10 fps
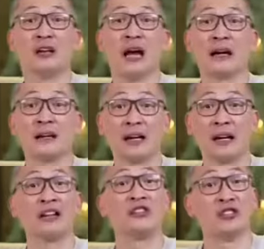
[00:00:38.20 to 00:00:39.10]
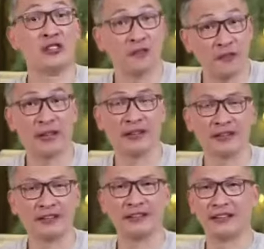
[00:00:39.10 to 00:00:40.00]
ada great shifting.
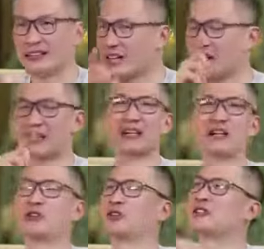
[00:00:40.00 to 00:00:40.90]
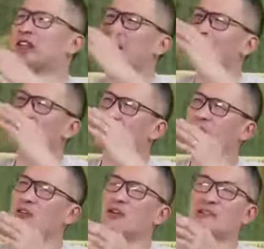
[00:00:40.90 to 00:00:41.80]
Jangan terkejut di setiap
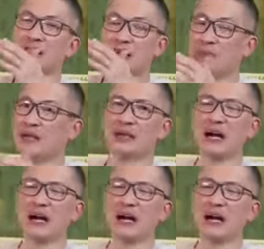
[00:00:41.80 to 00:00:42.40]
sektor, setiap bidang